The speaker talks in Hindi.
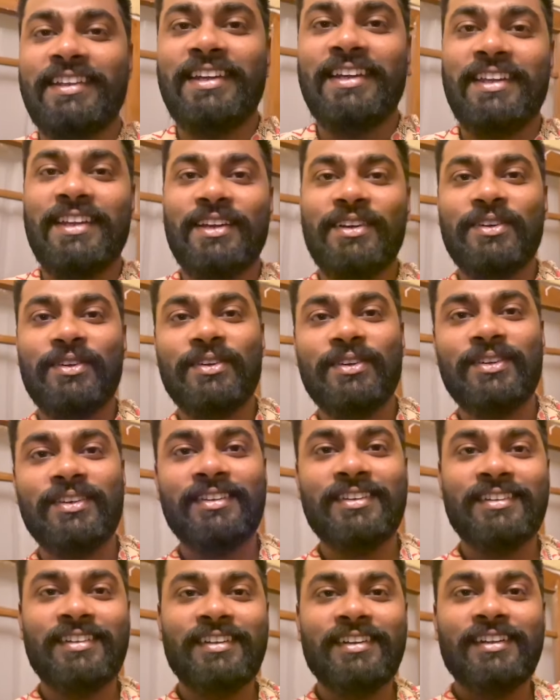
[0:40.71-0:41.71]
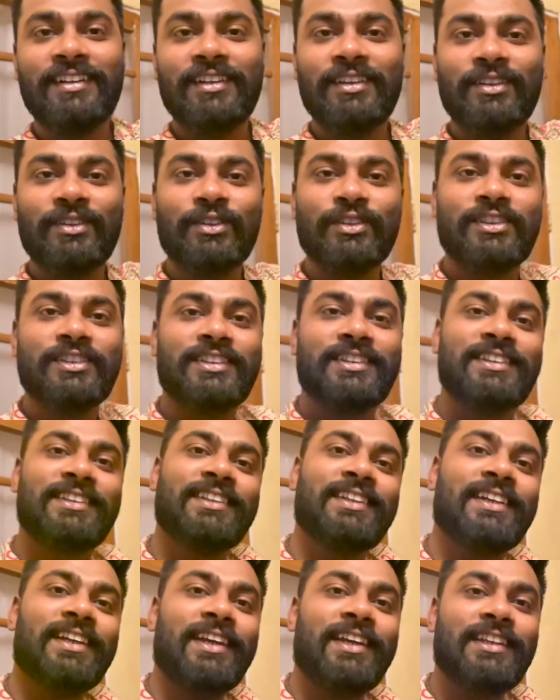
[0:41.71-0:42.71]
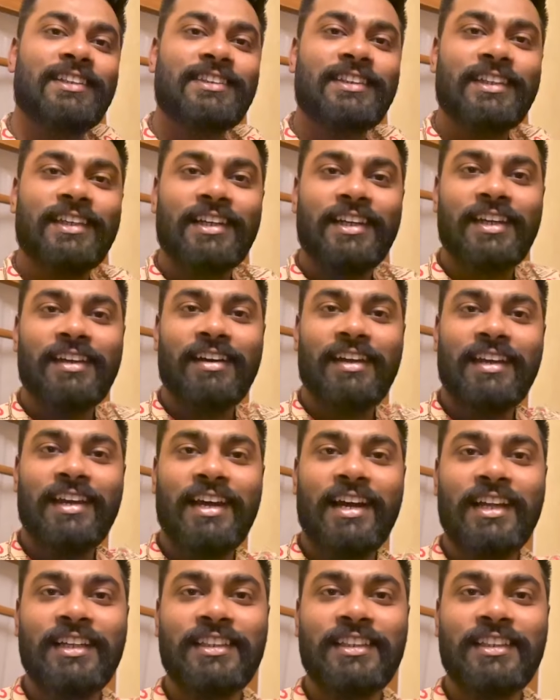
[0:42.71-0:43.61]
ये देखो कुछ क्रेज़ी करने वाले हैं